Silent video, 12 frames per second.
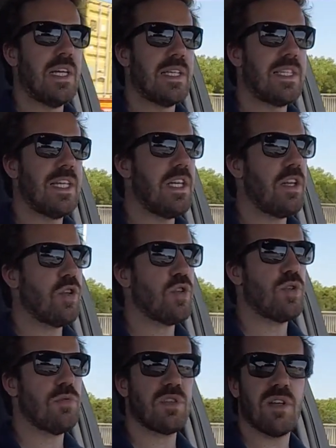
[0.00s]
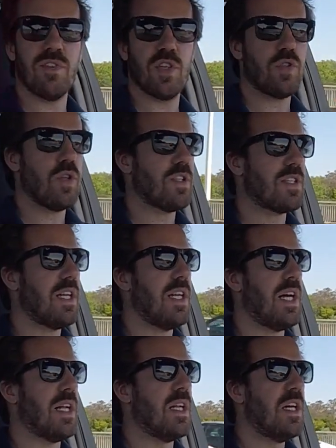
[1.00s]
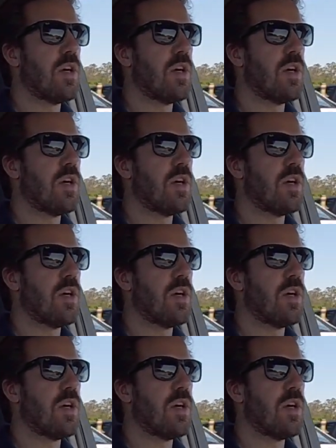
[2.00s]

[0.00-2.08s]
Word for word: Se ainda não subscreveste o nosso canal,